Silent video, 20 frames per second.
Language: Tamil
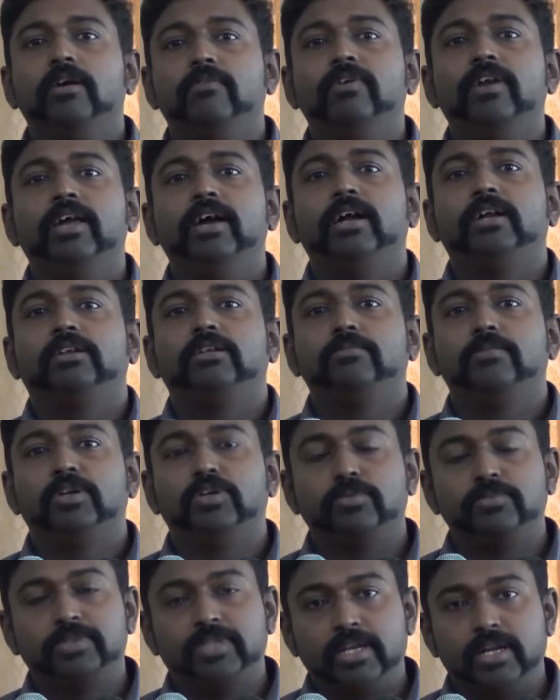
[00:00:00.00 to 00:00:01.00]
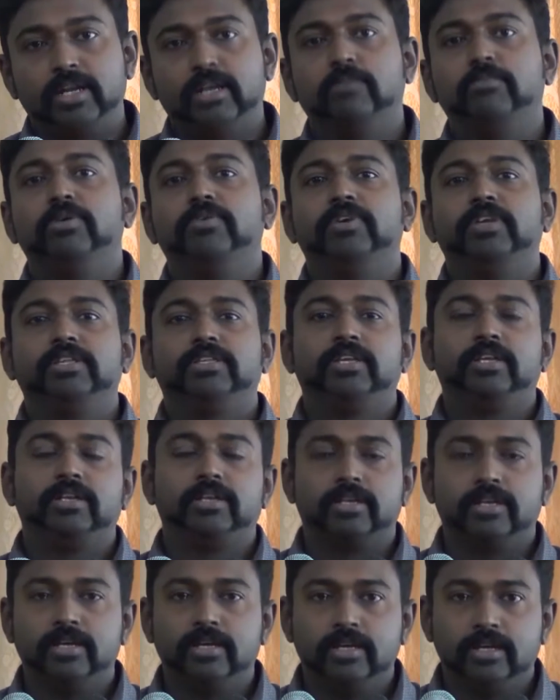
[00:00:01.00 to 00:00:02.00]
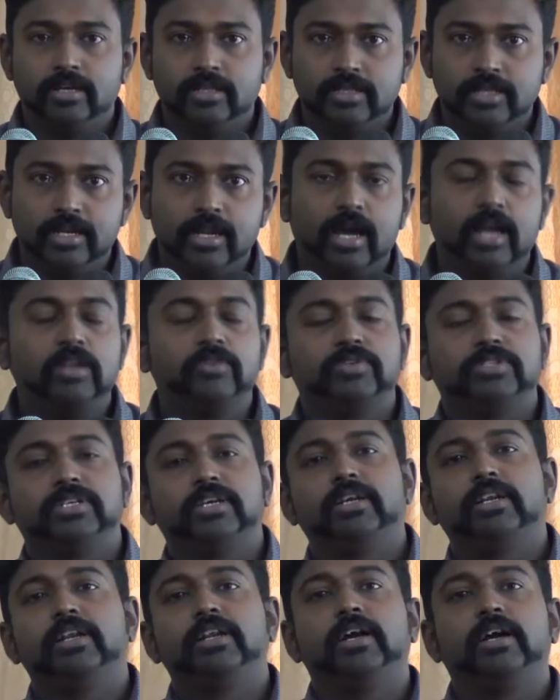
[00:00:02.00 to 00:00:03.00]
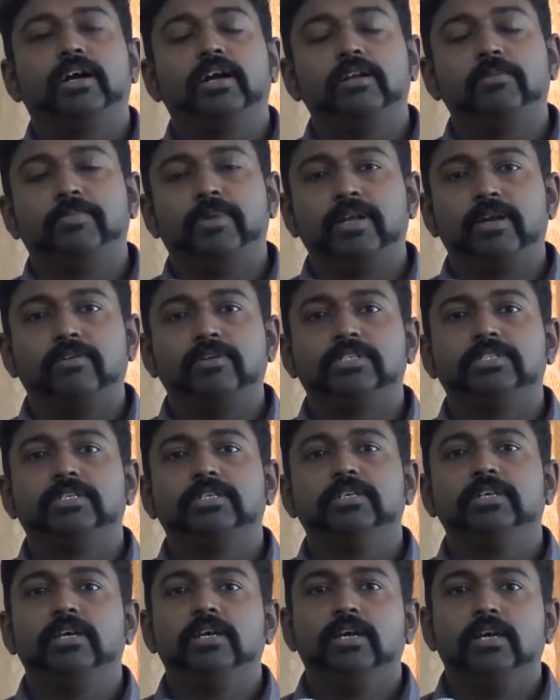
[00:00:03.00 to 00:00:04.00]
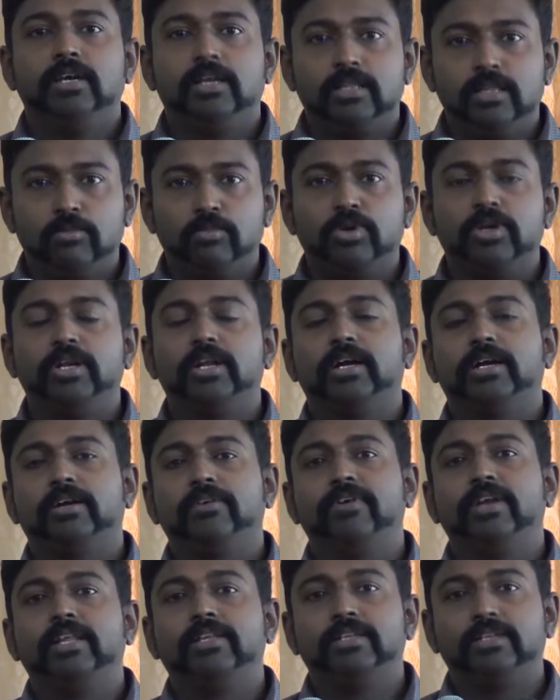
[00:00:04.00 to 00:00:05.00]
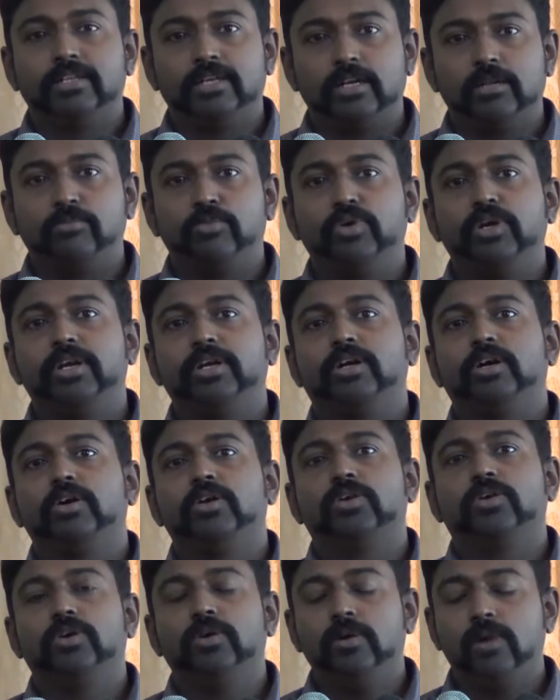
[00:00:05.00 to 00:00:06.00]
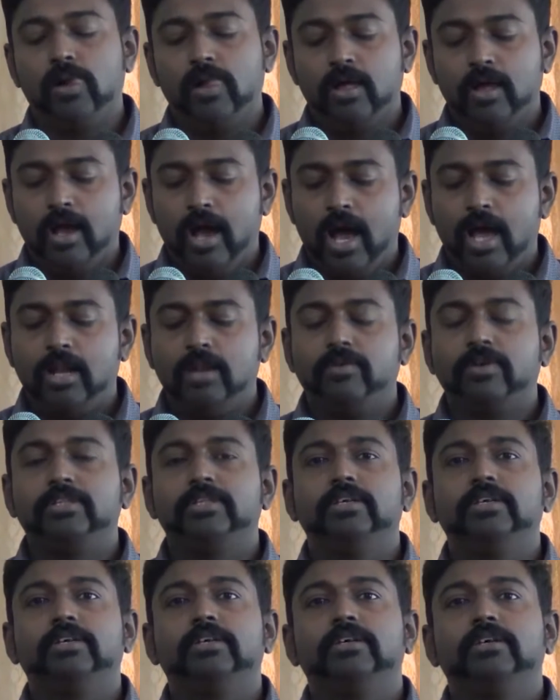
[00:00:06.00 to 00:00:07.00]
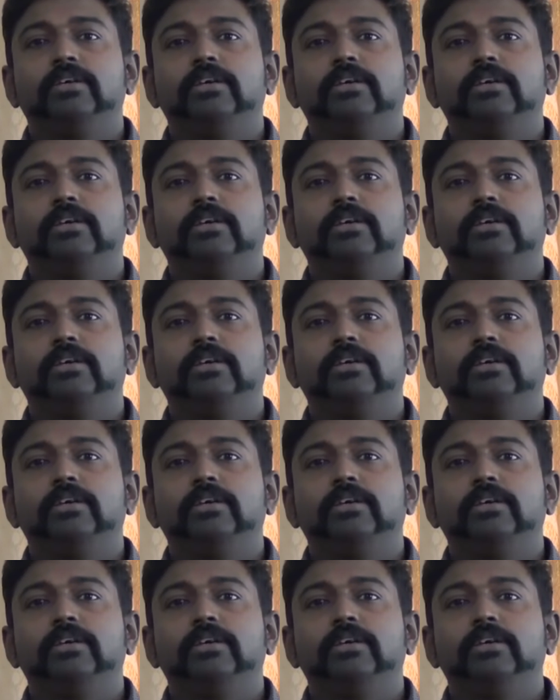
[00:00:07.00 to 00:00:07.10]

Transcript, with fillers: விளையாட்டு மற்றும் திறன் அபிவிருத்தின்ற இந்த நாலு விஷயங்களை நாங்கள் அடிப்படையாக வச்சு இந்த முறை நாங்கள் வேலை திட்டங்களை முன்னெடுக்க இருக்கோம் அதில் வந்து